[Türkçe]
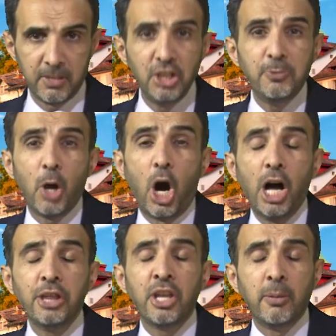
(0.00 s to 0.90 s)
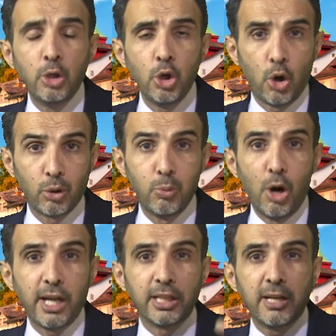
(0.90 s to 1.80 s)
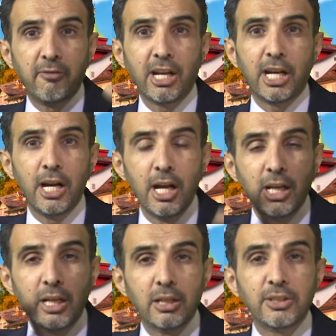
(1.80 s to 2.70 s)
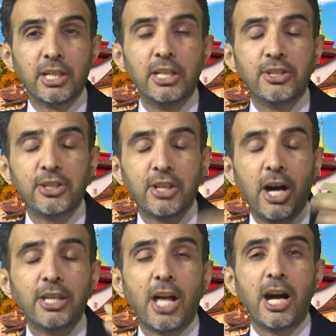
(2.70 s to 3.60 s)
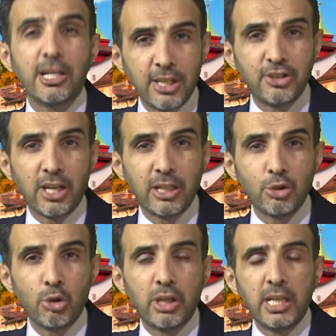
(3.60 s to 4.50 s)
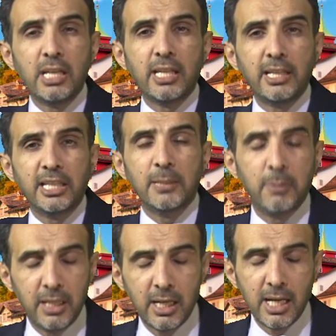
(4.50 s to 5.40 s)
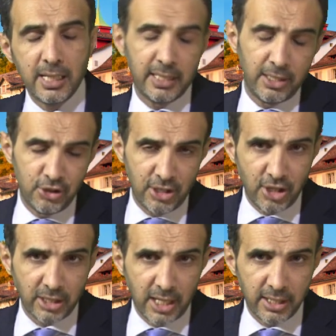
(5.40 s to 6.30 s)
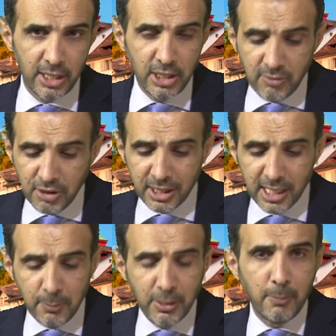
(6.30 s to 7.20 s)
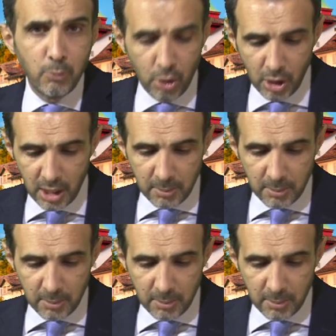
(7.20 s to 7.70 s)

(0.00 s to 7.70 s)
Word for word: Hiçbir anlamı yok. Bu arada vaka sayısı daha da artacak. Sonra yeniden tedbirleri hayata geçirecekler. İsviçre'de yapılan bu.